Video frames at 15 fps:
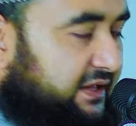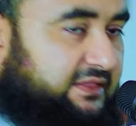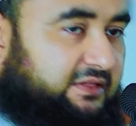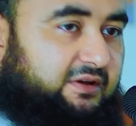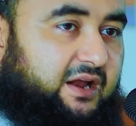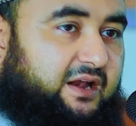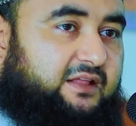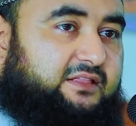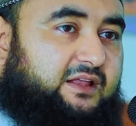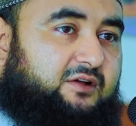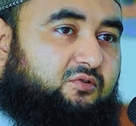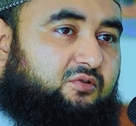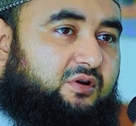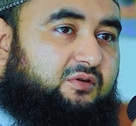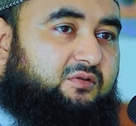তাহলে আল্লাহ তালা
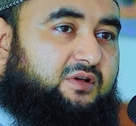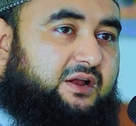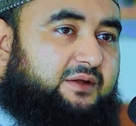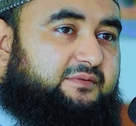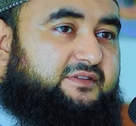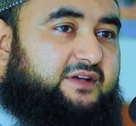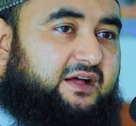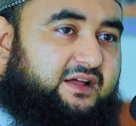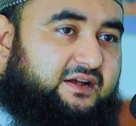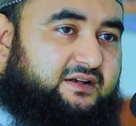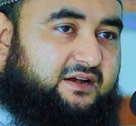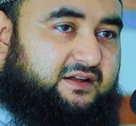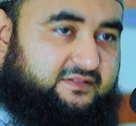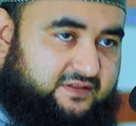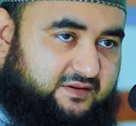কোরআনুল কারিমে যে
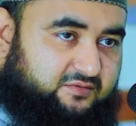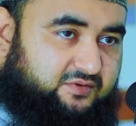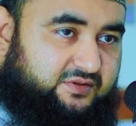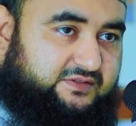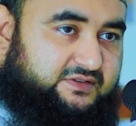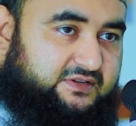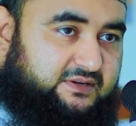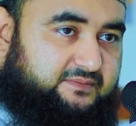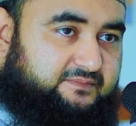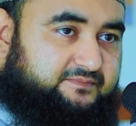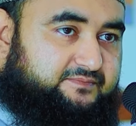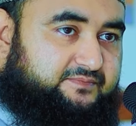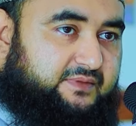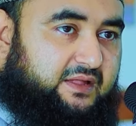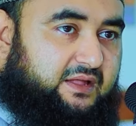আয়াতটা নাজিল করেছেন
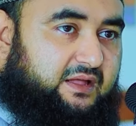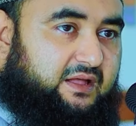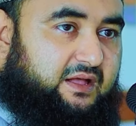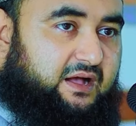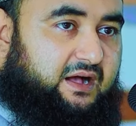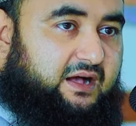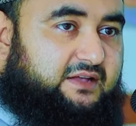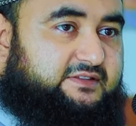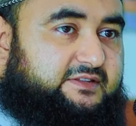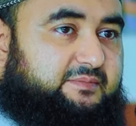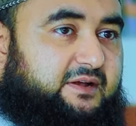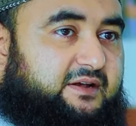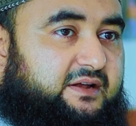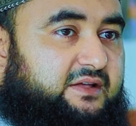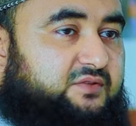
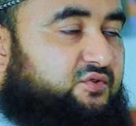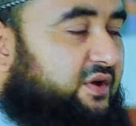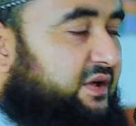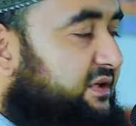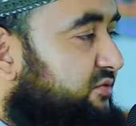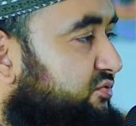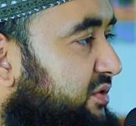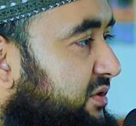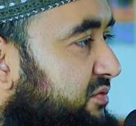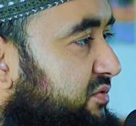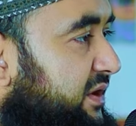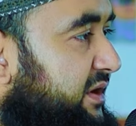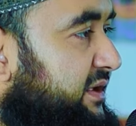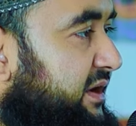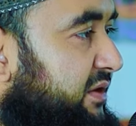আহাসিমান্না সুয়াইতরাকু
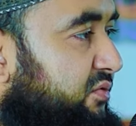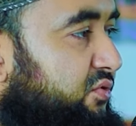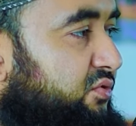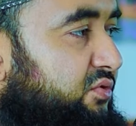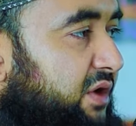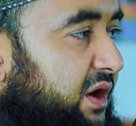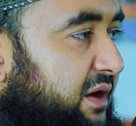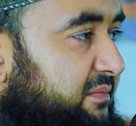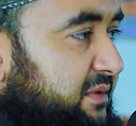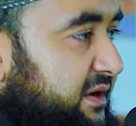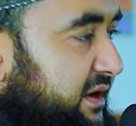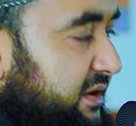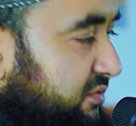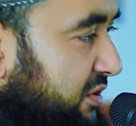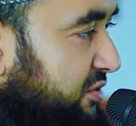ইয়াকুল্লু
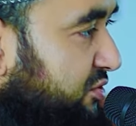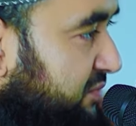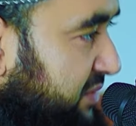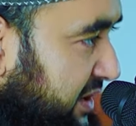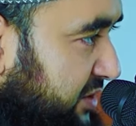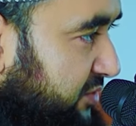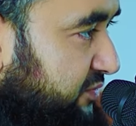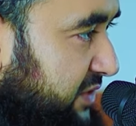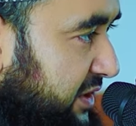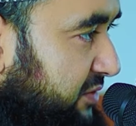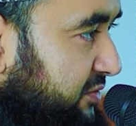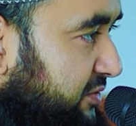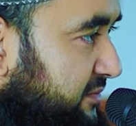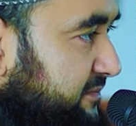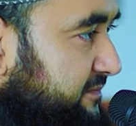আমান্না ওয়াহুমলা
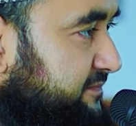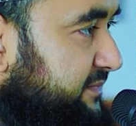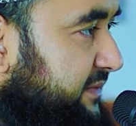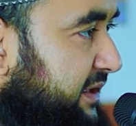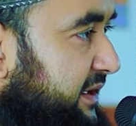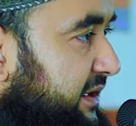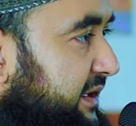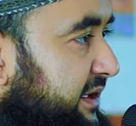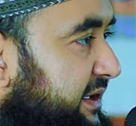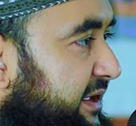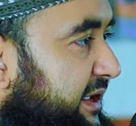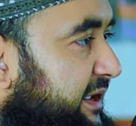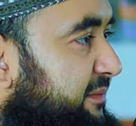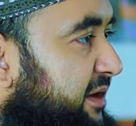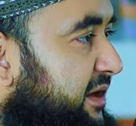ইফতালুন
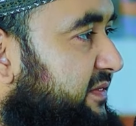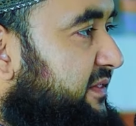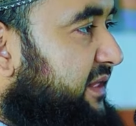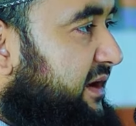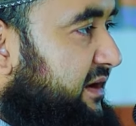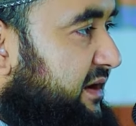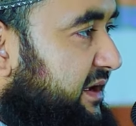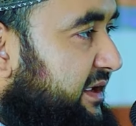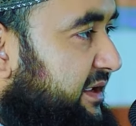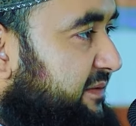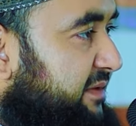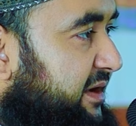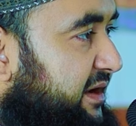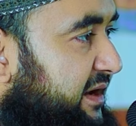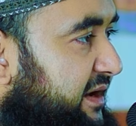ইমানদাররা
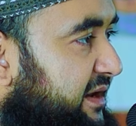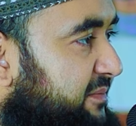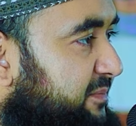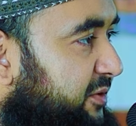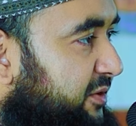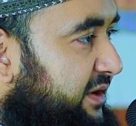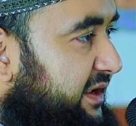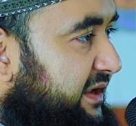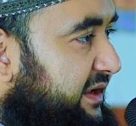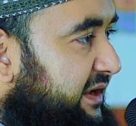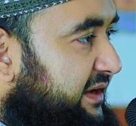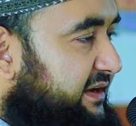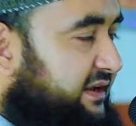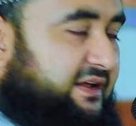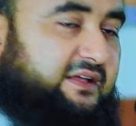ইমান আনার পরে
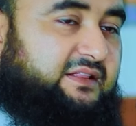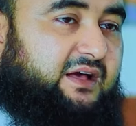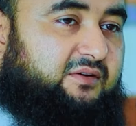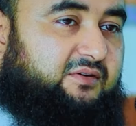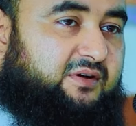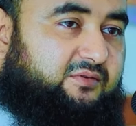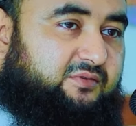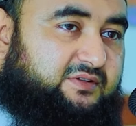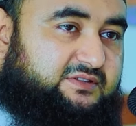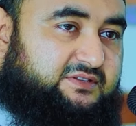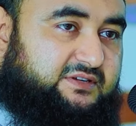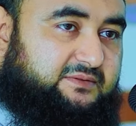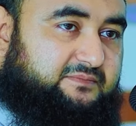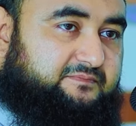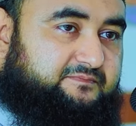এটাই কি ধারণা
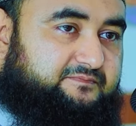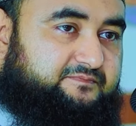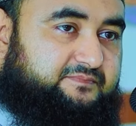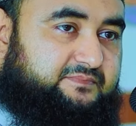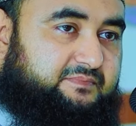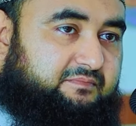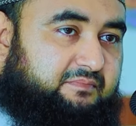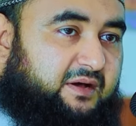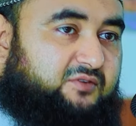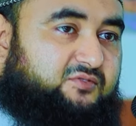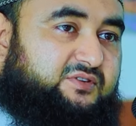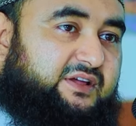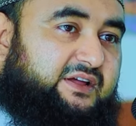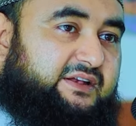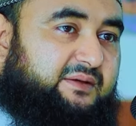করেছে
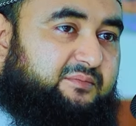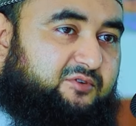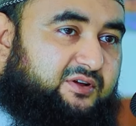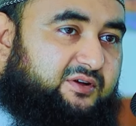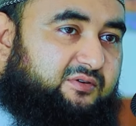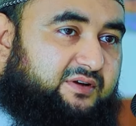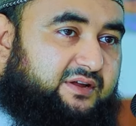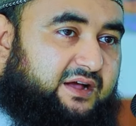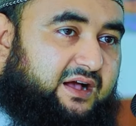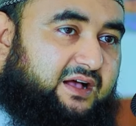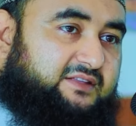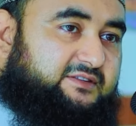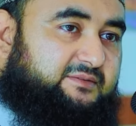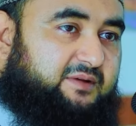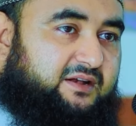মানুষকে এটা মনে করে
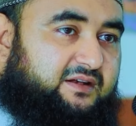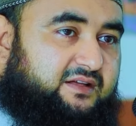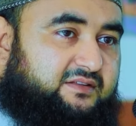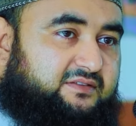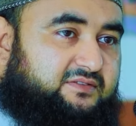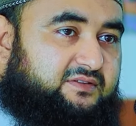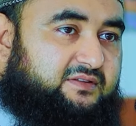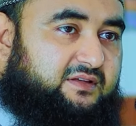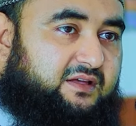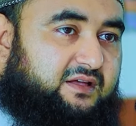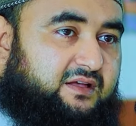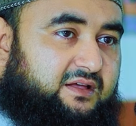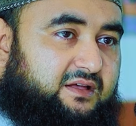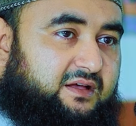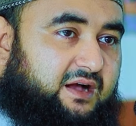আহাসিবান্নাস
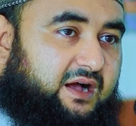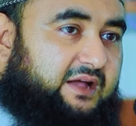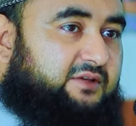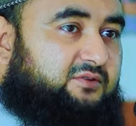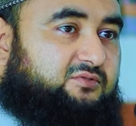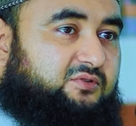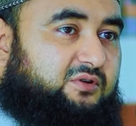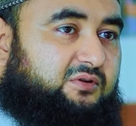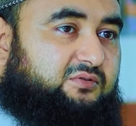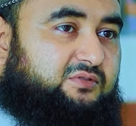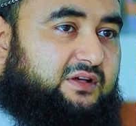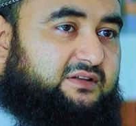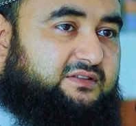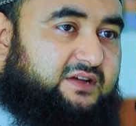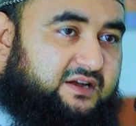আইয়ুতরাকু
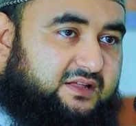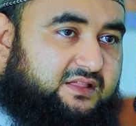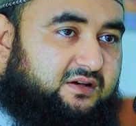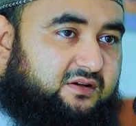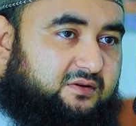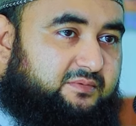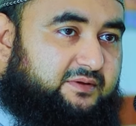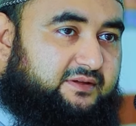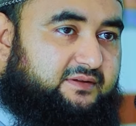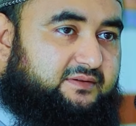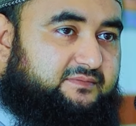তাকে ছাড়ে দেওয়া হবে